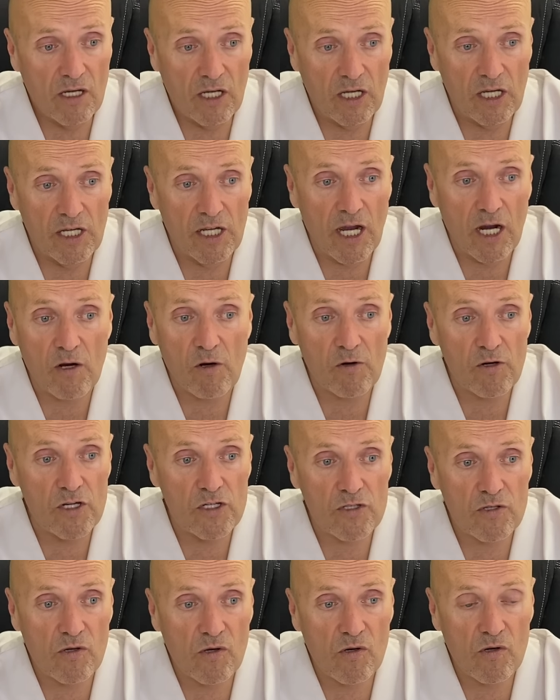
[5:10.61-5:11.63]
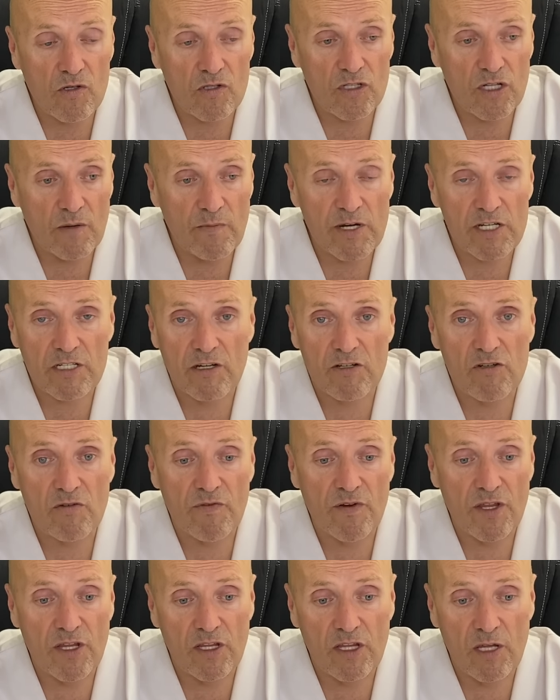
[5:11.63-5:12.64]
Y ya con eso os da más que
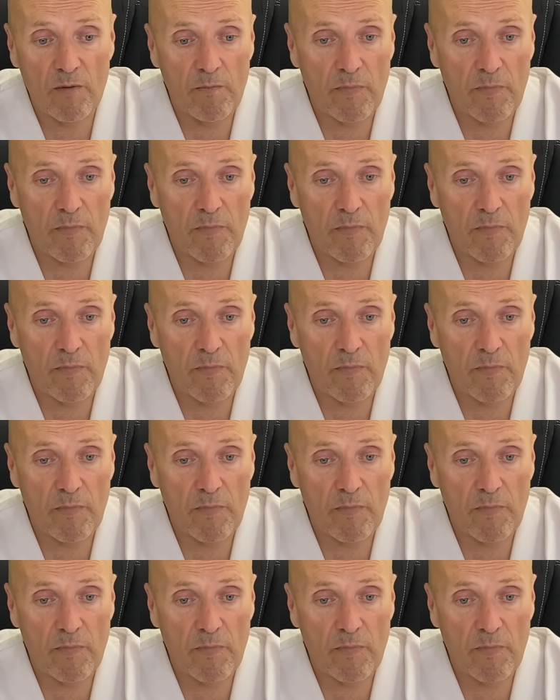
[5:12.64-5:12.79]
suficiente